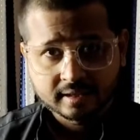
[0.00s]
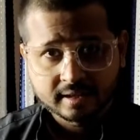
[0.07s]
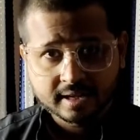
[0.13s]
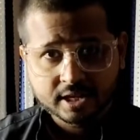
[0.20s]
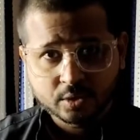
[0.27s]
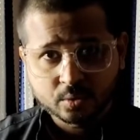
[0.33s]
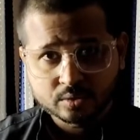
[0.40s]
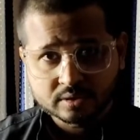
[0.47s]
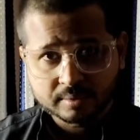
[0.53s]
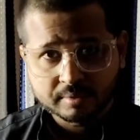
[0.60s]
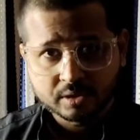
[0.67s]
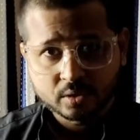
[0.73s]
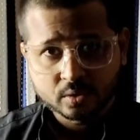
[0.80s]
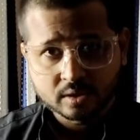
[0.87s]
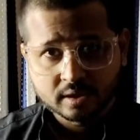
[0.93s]
लेकिन वो
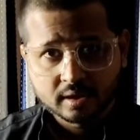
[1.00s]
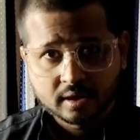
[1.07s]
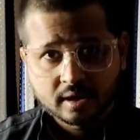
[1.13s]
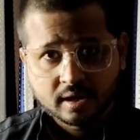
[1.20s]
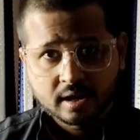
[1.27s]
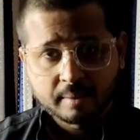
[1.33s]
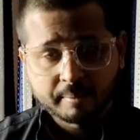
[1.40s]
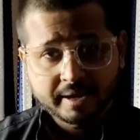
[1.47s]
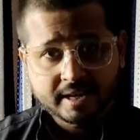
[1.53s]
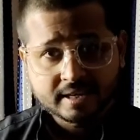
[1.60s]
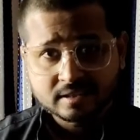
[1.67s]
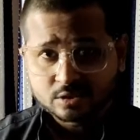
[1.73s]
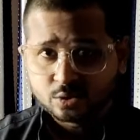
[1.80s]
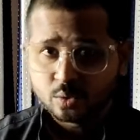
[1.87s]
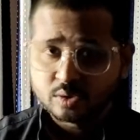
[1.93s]
सभी लोग हमें
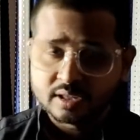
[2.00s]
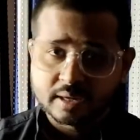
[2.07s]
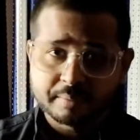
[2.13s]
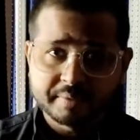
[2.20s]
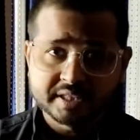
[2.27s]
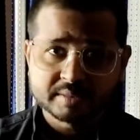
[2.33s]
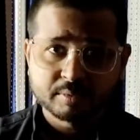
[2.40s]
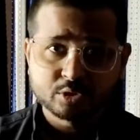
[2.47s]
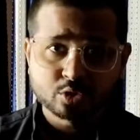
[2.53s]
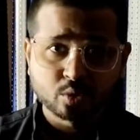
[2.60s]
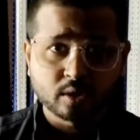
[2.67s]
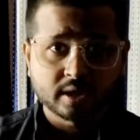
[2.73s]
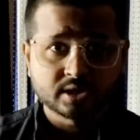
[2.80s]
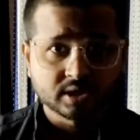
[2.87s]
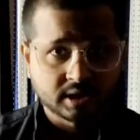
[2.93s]
इस 2020 में
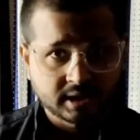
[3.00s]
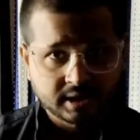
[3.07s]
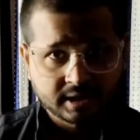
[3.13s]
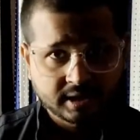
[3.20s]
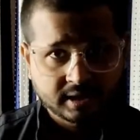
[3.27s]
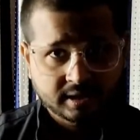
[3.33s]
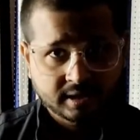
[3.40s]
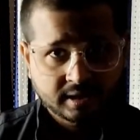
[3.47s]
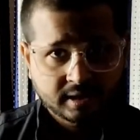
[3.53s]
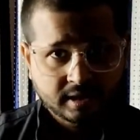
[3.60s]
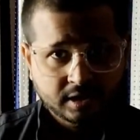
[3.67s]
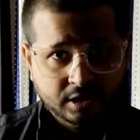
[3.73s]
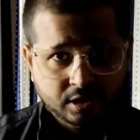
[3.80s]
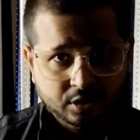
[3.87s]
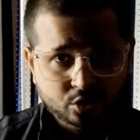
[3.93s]
छोड़ के चले
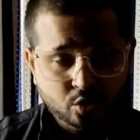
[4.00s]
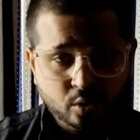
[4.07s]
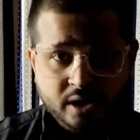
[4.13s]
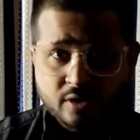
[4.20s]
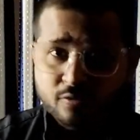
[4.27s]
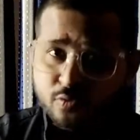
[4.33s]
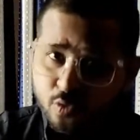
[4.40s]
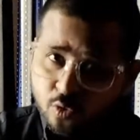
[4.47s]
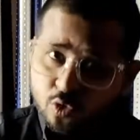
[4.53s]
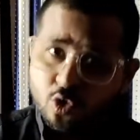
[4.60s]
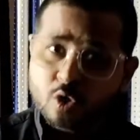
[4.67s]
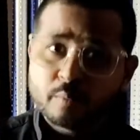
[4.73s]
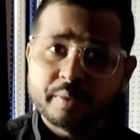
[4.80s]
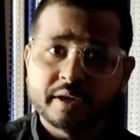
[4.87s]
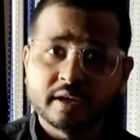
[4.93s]
गए जो कि वो
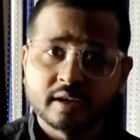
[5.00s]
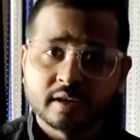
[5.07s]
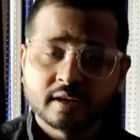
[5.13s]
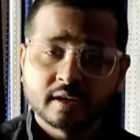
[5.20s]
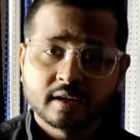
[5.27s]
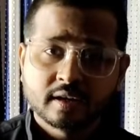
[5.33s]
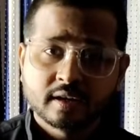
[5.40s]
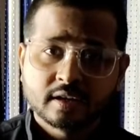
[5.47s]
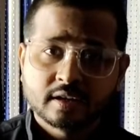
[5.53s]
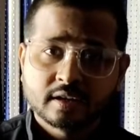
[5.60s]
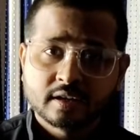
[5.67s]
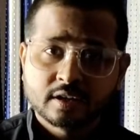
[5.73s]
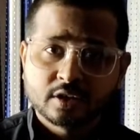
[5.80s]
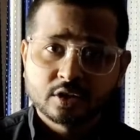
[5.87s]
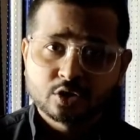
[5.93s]
लोग भी
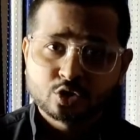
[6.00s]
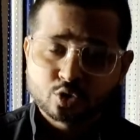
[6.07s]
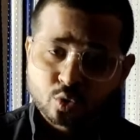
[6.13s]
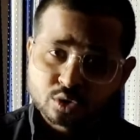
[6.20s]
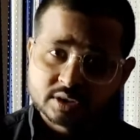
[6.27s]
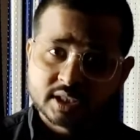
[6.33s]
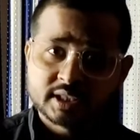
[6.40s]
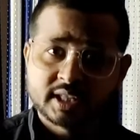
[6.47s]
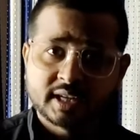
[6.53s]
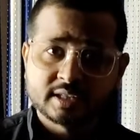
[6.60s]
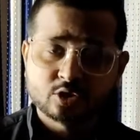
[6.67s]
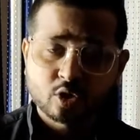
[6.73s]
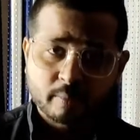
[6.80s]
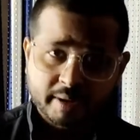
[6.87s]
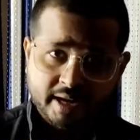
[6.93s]
सोचते थे
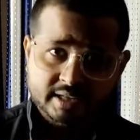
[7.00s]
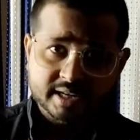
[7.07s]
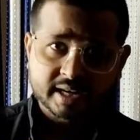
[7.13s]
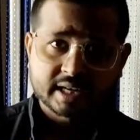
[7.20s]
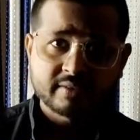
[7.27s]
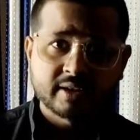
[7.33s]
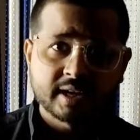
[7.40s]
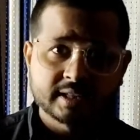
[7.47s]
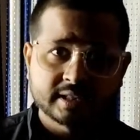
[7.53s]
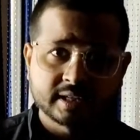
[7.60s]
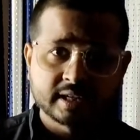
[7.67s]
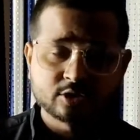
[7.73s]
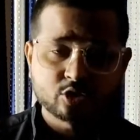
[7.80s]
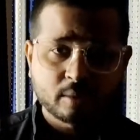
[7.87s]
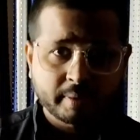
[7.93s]
जो हमारे जानने वाले
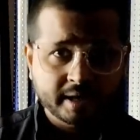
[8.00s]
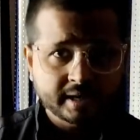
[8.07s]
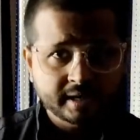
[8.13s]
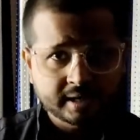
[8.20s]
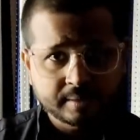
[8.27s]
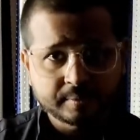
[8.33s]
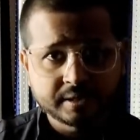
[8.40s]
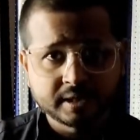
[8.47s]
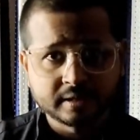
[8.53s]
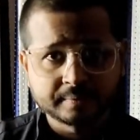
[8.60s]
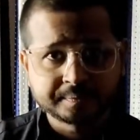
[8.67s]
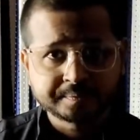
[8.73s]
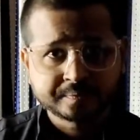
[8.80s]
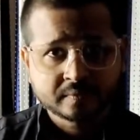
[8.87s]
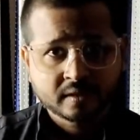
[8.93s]
थे जो हमारे रिलेटिव थे
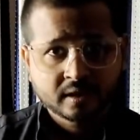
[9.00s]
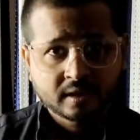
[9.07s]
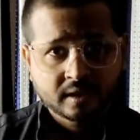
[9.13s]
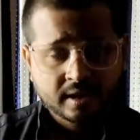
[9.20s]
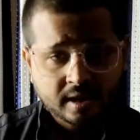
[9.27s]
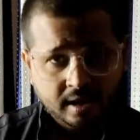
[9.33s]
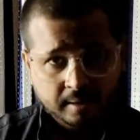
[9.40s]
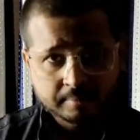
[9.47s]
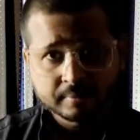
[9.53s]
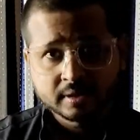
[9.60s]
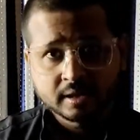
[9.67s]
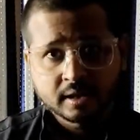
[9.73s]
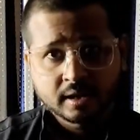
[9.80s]
कि हम